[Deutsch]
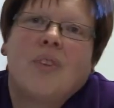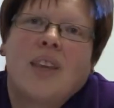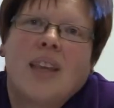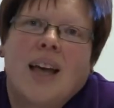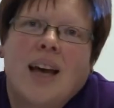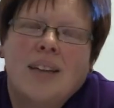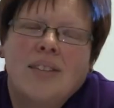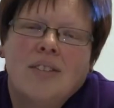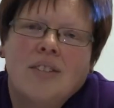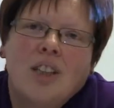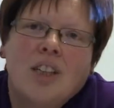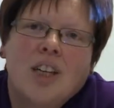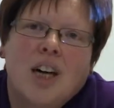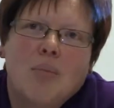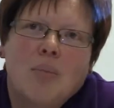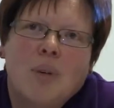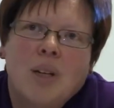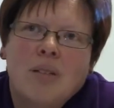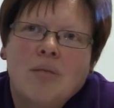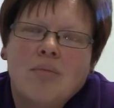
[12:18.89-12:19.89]
dann
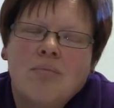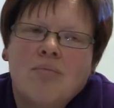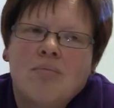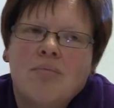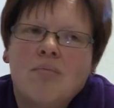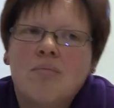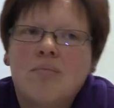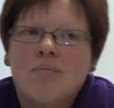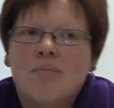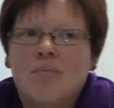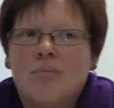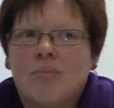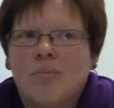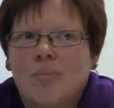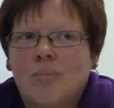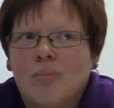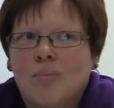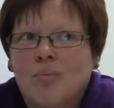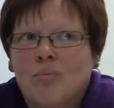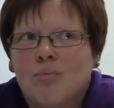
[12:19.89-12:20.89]
kann man
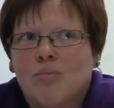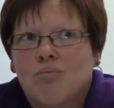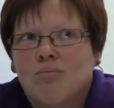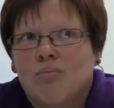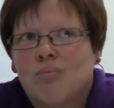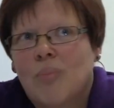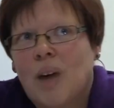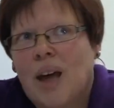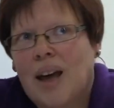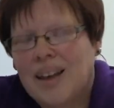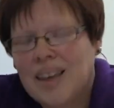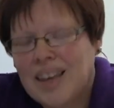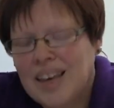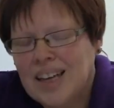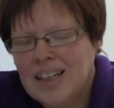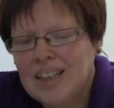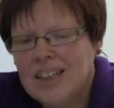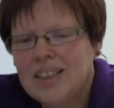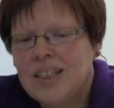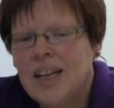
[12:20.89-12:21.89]

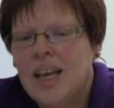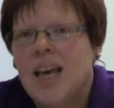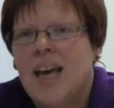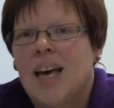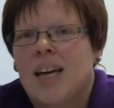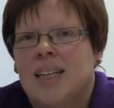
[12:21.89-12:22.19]
erkennen,